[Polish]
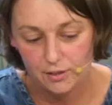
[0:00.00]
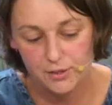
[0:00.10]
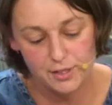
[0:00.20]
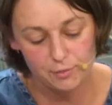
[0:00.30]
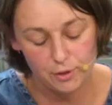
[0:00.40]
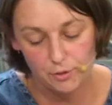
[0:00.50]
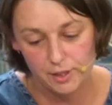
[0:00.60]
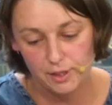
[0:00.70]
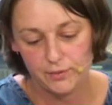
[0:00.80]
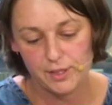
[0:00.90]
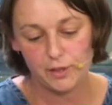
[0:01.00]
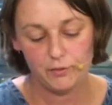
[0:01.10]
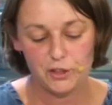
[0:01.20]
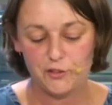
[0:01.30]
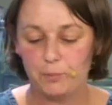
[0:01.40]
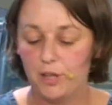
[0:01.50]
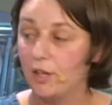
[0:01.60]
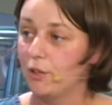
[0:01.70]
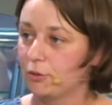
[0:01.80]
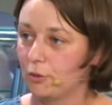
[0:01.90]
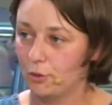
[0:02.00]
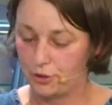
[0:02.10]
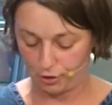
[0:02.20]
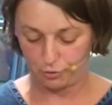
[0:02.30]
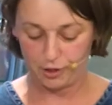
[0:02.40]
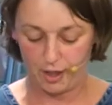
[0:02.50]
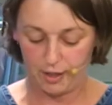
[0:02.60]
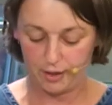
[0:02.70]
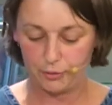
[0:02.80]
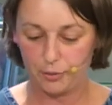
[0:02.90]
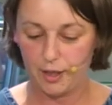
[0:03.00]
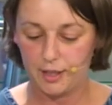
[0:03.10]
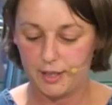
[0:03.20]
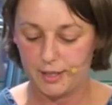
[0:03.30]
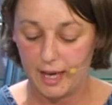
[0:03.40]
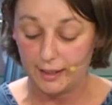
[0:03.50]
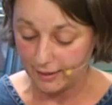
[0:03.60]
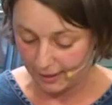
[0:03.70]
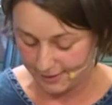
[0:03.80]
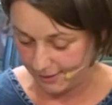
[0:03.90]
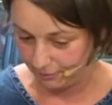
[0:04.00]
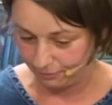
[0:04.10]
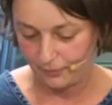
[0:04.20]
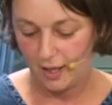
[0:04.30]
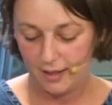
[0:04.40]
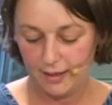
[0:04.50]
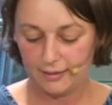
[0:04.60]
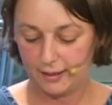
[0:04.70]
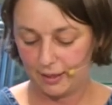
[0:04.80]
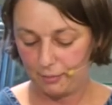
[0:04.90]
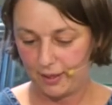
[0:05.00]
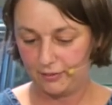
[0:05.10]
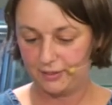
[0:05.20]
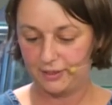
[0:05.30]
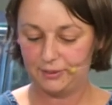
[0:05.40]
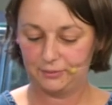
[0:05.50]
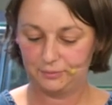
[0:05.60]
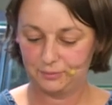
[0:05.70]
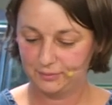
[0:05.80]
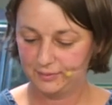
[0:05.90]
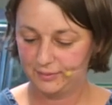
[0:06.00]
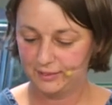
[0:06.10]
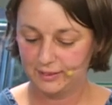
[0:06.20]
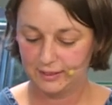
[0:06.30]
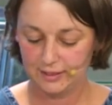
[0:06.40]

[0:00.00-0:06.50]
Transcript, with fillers: rodzice mogą zainwestować o, w piękną książkę, która jest atlasem. Ale tak ja naprawdę. uwielbiałam takie książki,